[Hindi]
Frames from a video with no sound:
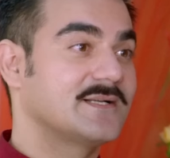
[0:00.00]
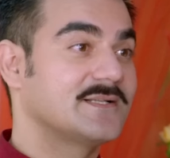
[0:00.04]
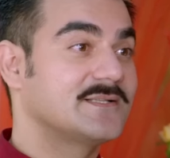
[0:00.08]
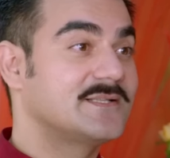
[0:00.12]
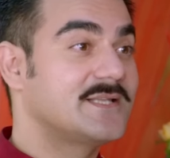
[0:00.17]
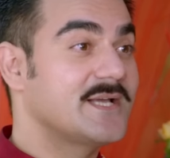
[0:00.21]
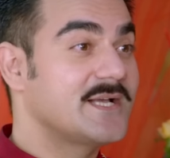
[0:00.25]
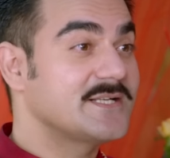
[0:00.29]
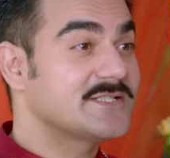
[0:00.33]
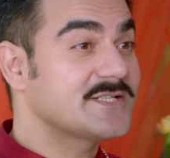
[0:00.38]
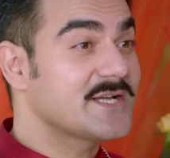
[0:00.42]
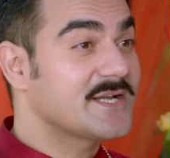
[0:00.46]

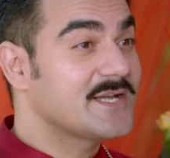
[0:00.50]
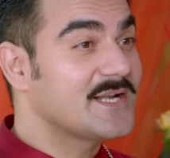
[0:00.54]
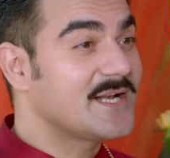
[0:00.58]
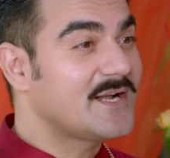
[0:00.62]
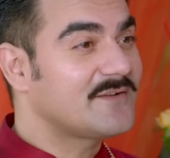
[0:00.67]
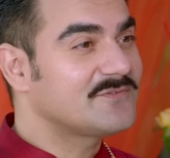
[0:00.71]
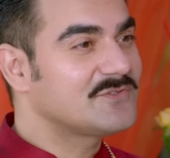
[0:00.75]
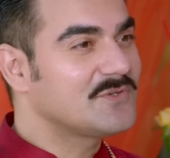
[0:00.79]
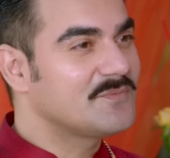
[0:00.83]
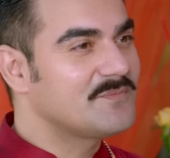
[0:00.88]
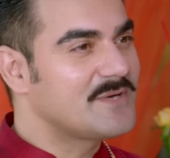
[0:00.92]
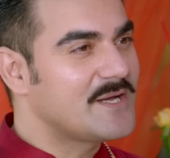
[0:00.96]
दहेज के
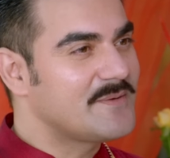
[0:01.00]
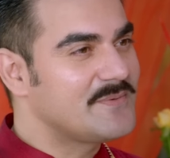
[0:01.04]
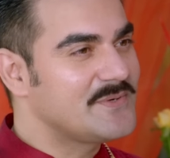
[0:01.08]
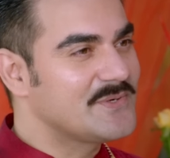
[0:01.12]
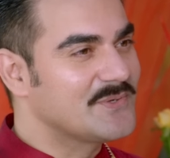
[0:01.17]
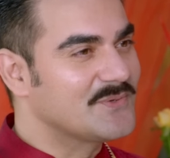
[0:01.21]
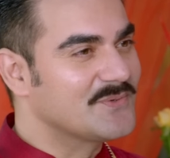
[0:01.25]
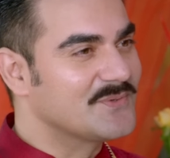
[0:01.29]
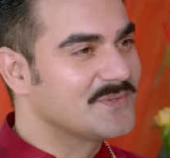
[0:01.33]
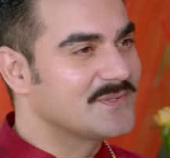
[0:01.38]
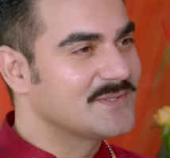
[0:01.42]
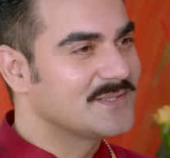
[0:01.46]
खिलाफ तो मैं भी
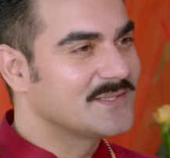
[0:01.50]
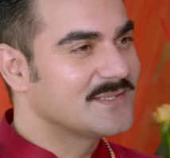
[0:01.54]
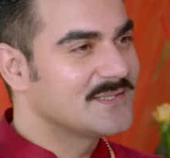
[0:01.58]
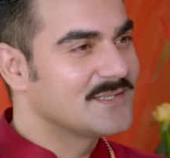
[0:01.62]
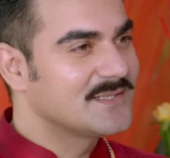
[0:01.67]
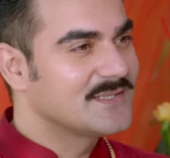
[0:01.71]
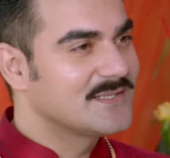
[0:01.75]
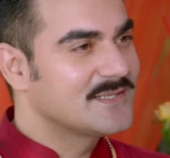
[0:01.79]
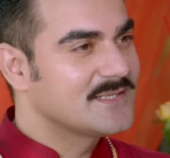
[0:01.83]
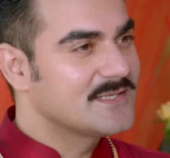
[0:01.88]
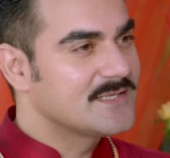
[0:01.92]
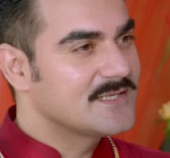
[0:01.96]
हूँ
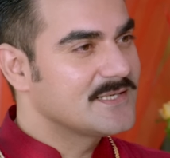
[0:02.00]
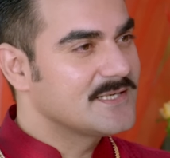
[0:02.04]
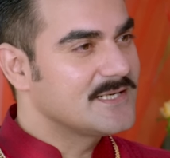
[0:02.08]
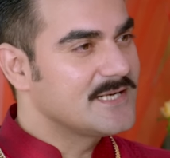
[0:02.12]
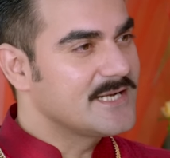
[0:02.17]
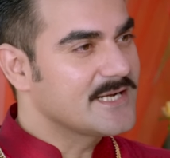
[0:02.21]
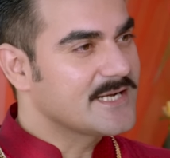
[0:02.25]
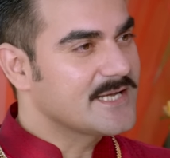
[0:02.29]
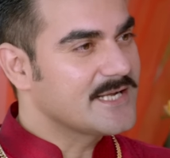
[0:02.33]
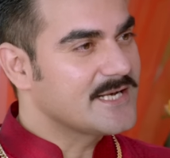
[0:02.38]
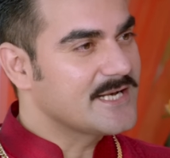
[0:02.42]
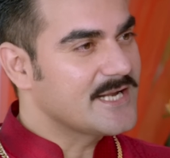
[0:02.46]

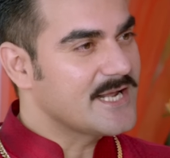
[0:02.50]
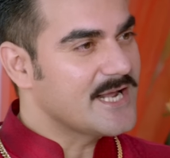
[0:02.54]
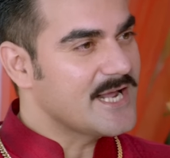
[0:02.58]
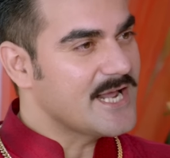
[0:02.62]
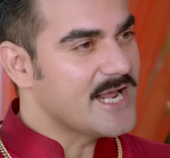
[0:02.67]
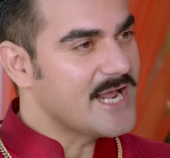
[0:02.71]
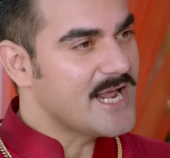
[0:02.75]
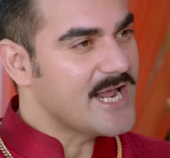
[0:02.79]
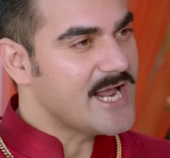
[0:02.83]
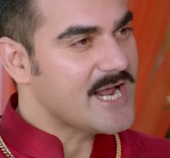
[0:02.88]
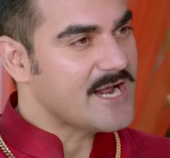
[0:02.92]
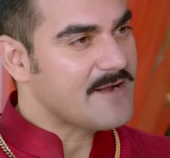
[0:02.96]
लेकिन
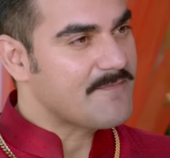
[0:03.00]
एक